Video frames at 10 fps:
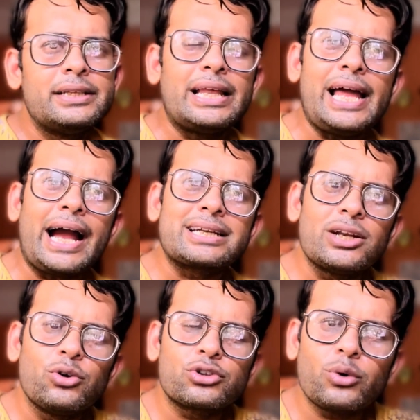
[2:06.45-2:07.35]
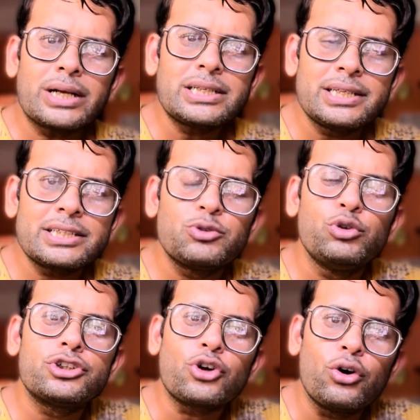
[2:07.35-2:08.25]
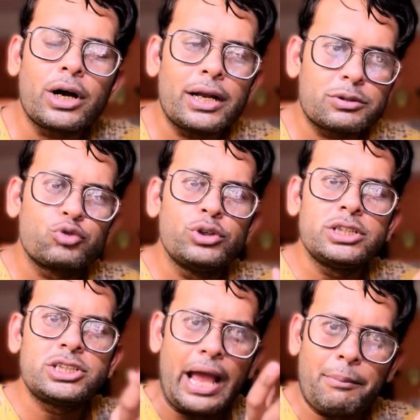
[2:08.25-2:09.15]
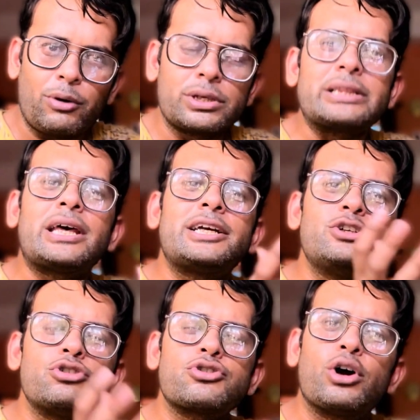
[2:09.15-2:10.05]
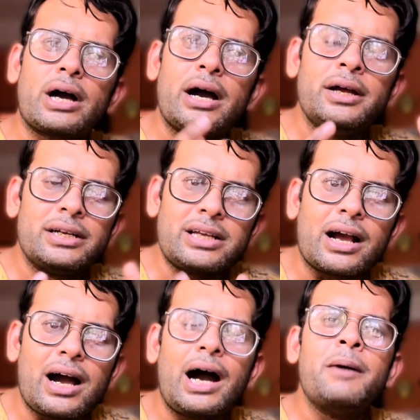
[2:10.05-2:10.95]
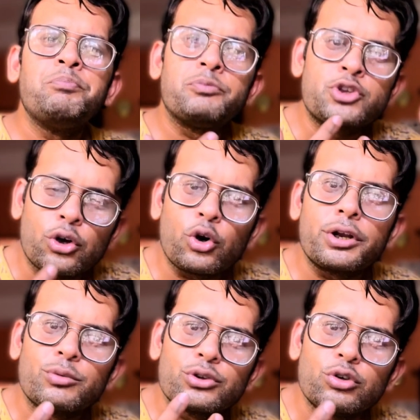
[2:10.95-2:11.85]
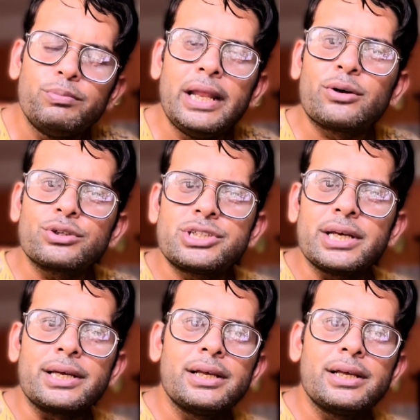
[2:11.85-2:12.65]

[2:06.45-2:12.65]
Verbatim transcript: তাহলে একটা লোক তো আছে যে চুরির সংখ্যা চুরির যে অ্যামাউন্টটা তার কিছু সংখ্যা টাকা জনগণের মধ্যেও বিলে করছে